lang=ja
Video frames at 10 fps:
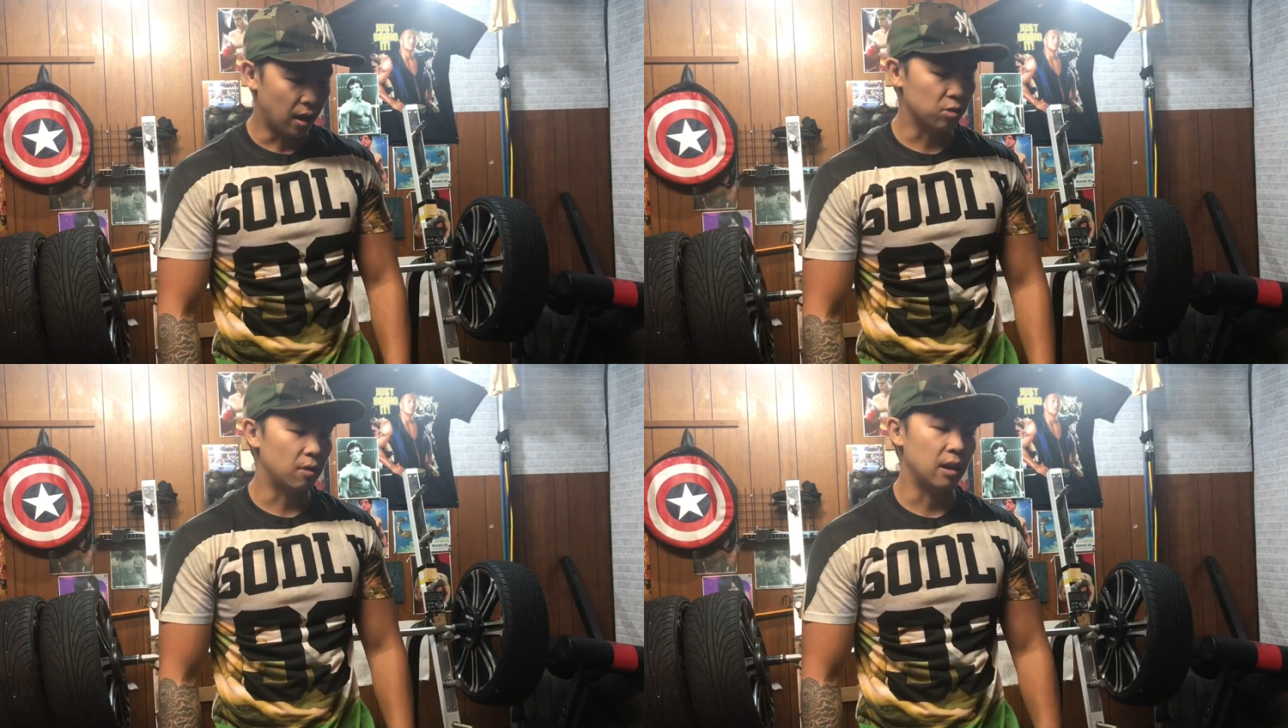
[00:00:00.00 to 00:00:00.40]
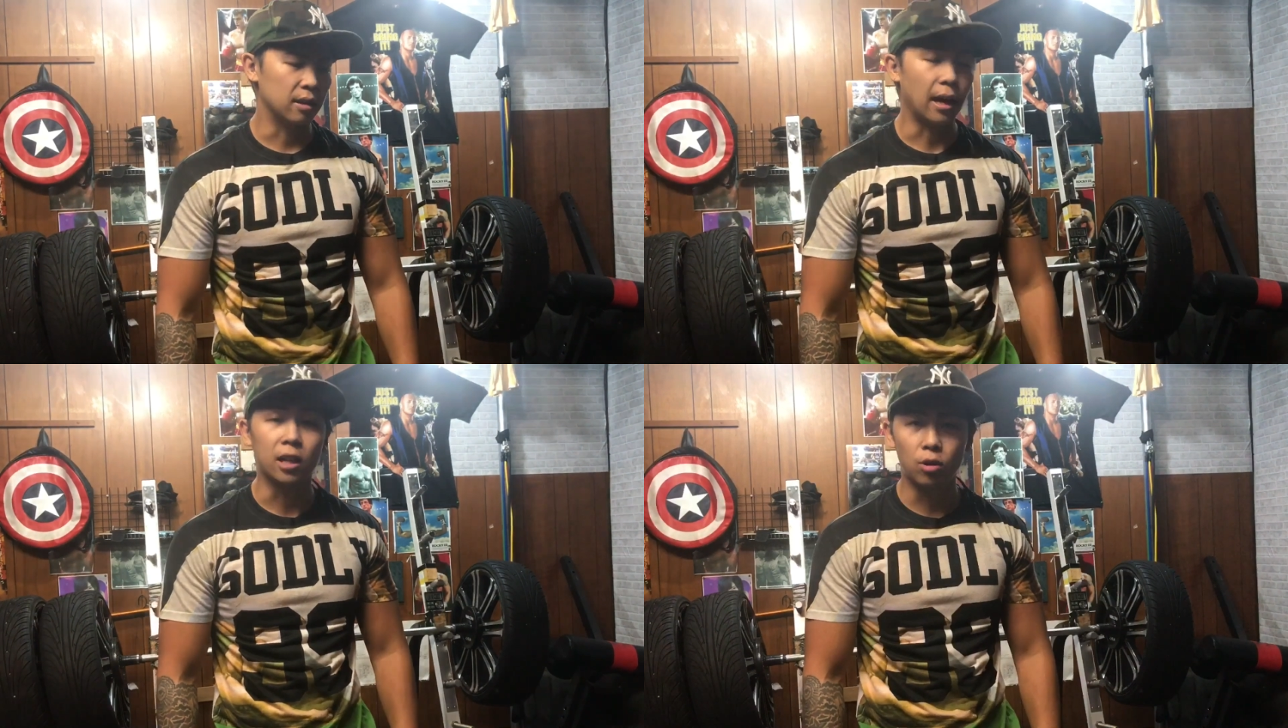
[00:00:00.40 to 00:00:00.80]
あと
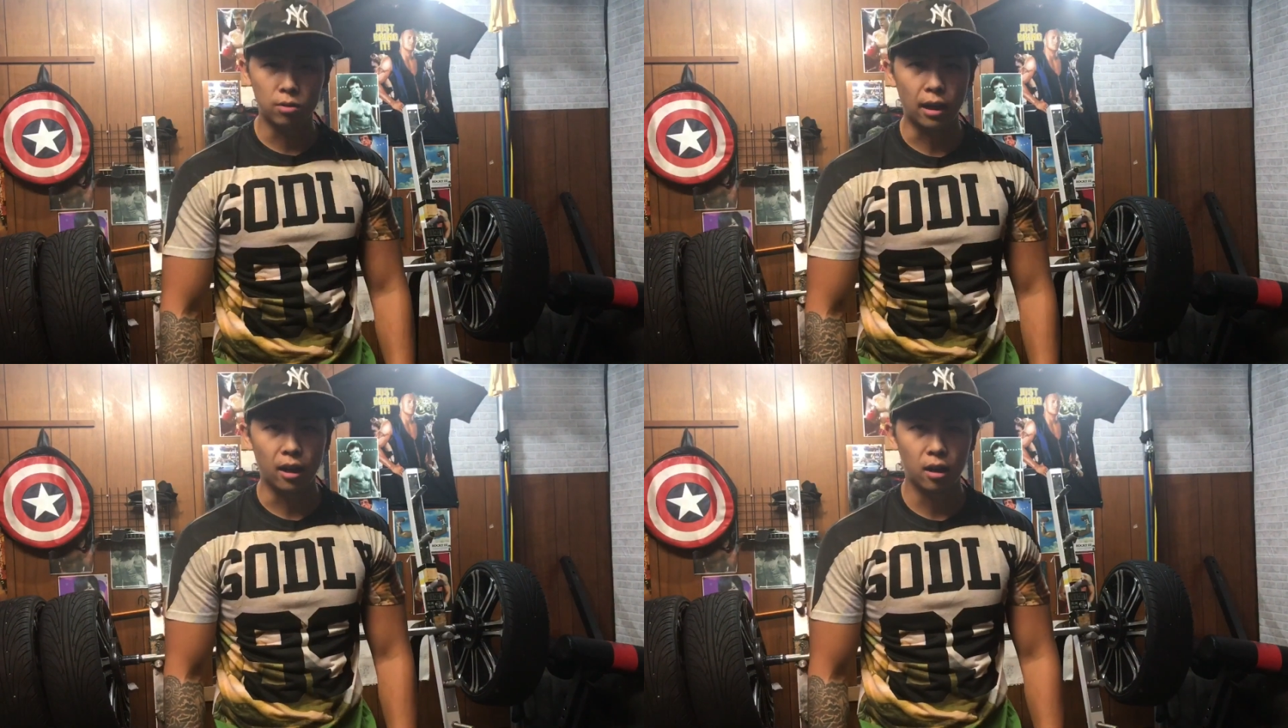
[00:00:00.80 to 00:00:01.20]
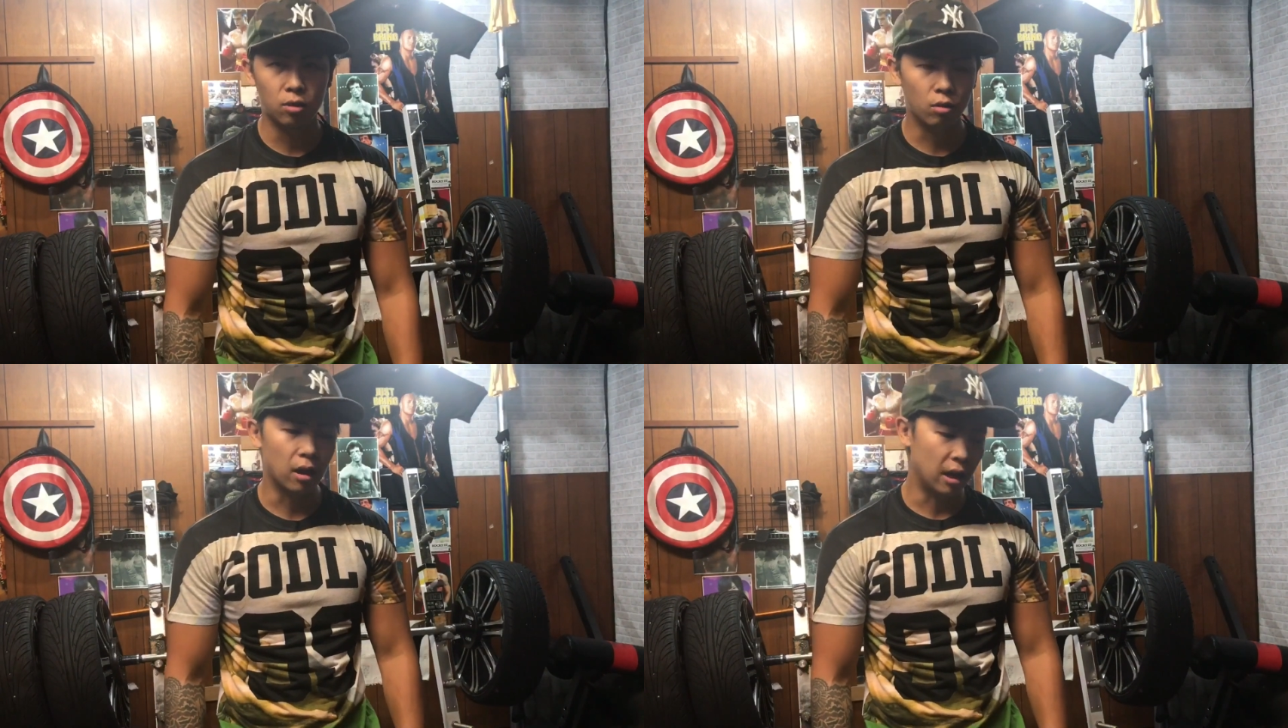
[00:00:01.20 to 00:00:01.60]
は耐久性
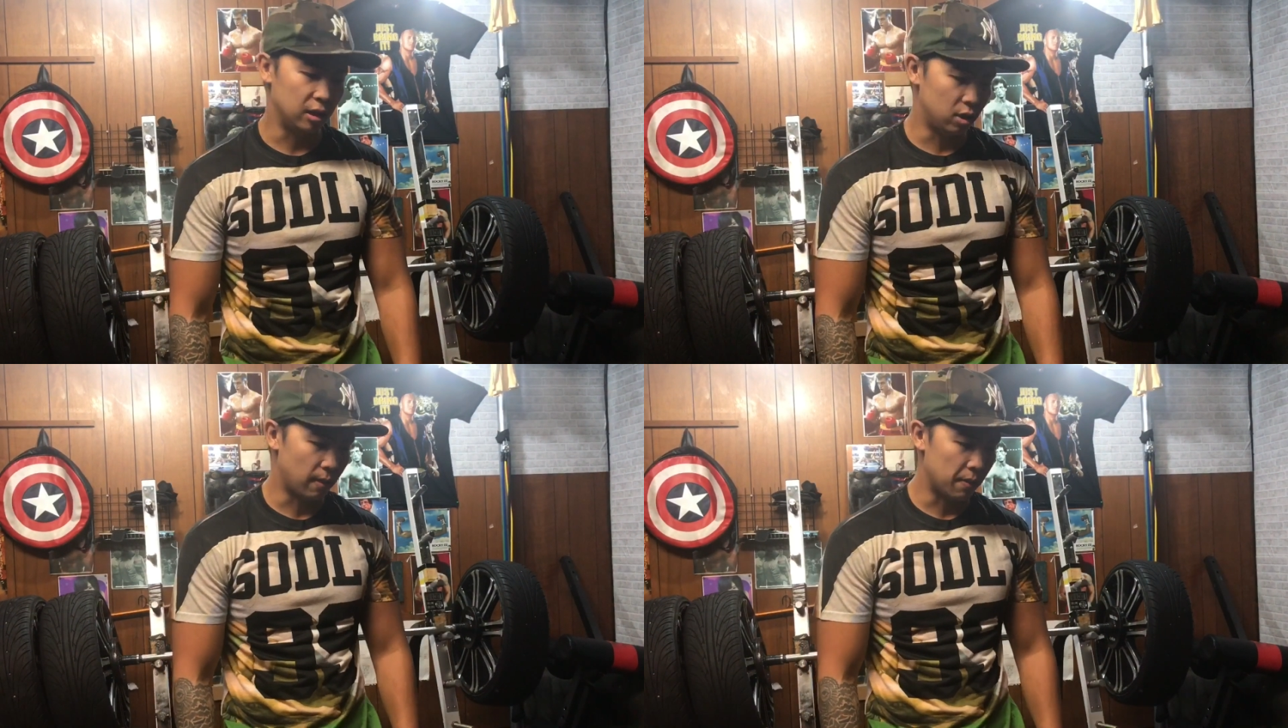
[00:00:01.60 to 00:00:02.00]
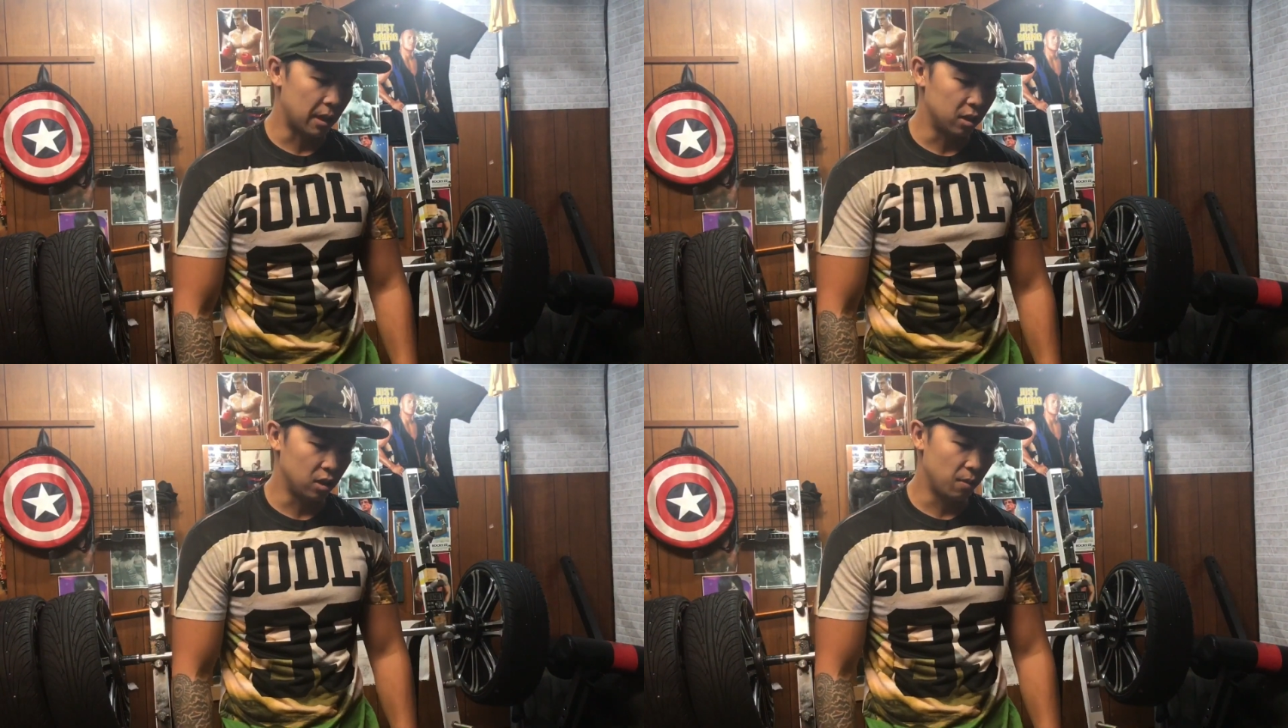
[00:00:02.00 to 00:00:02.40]
とかが一
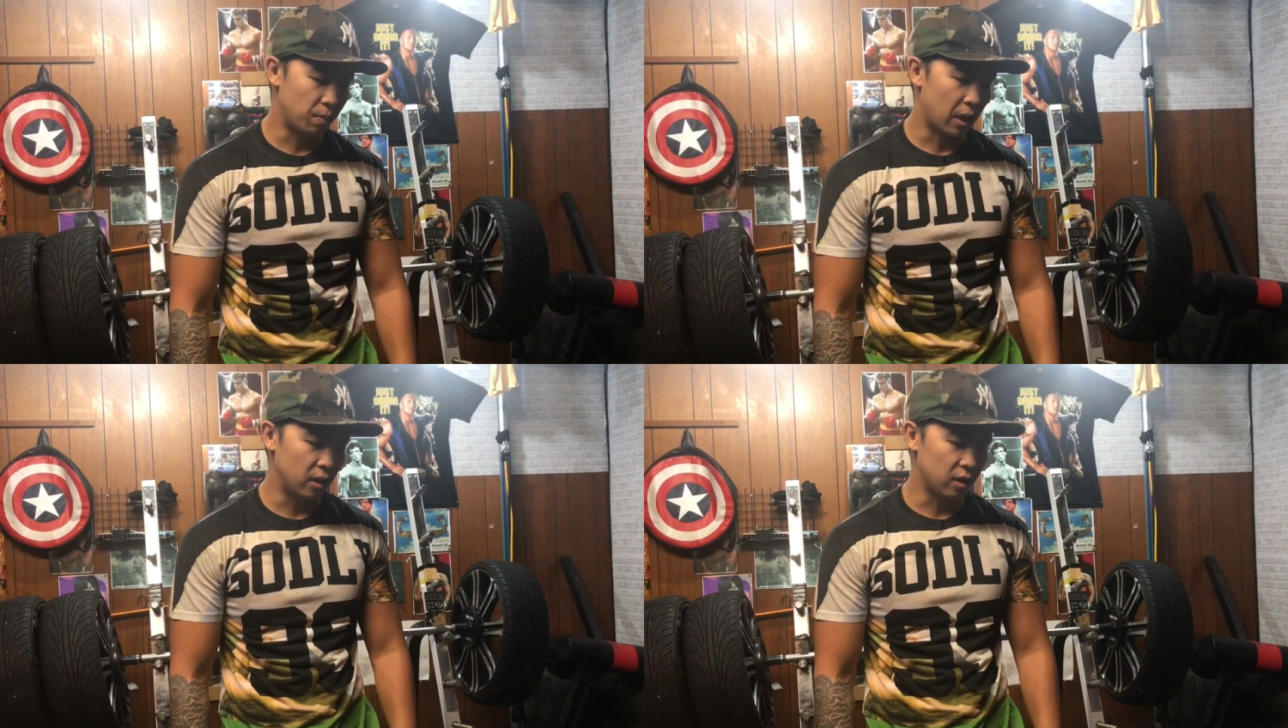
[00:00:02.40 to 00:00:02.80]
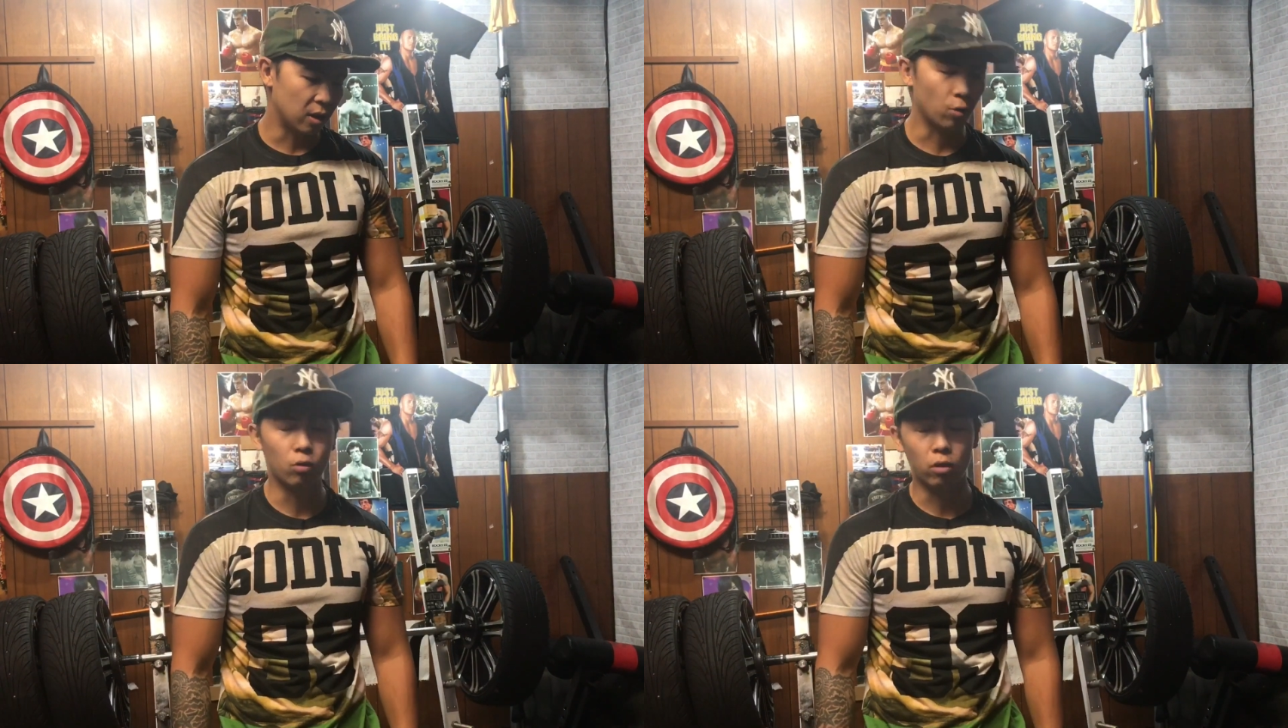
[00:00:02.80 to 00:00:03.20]
番まあ心配
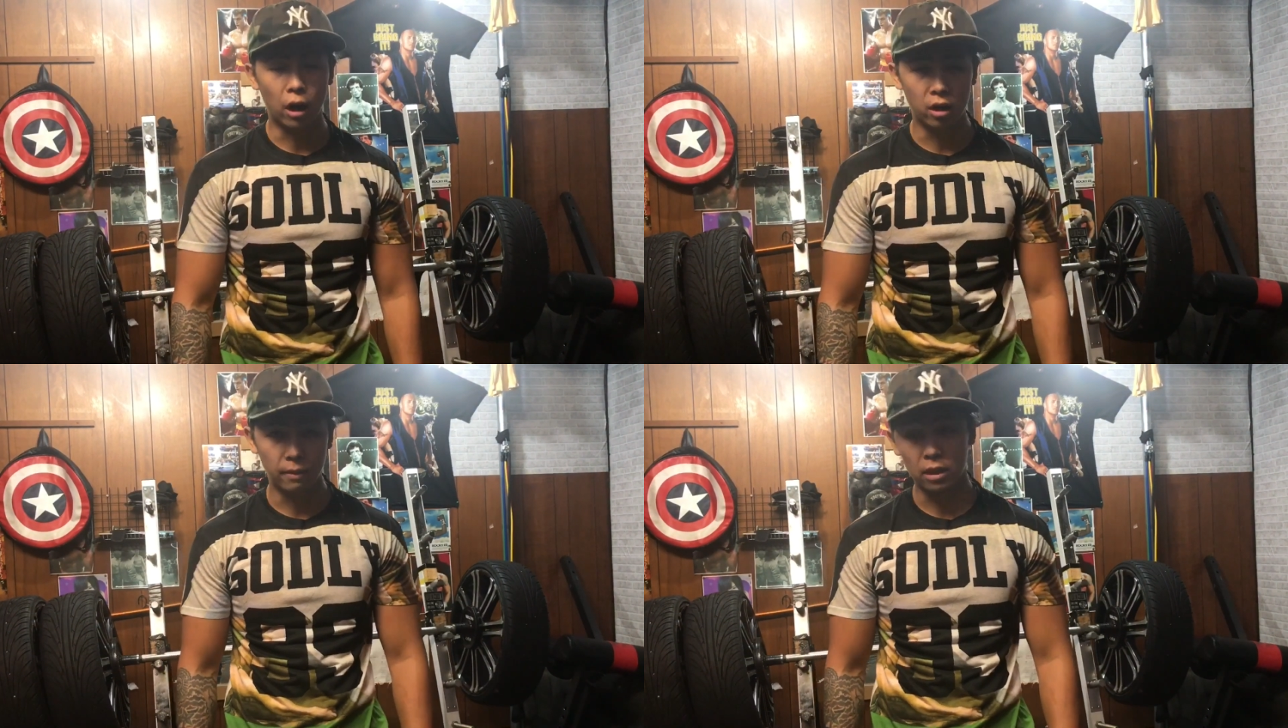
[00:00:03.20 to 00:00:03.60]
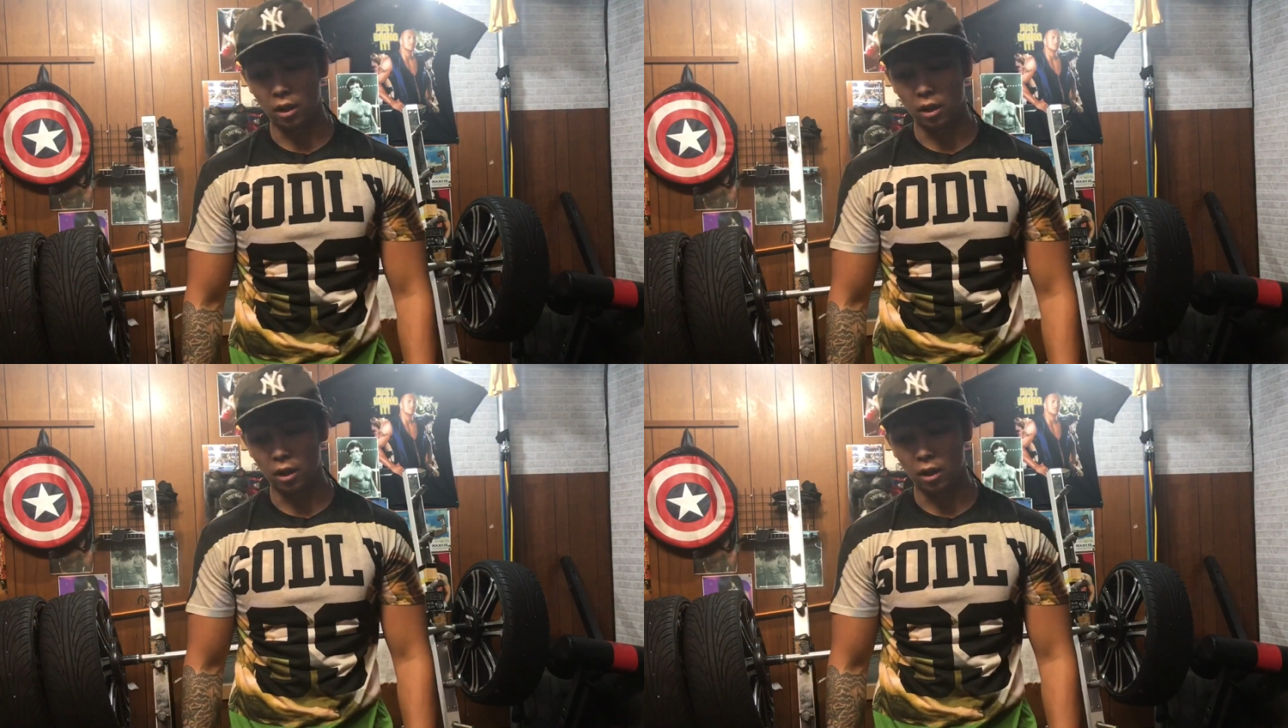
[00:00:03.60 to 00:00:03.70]
なところがありま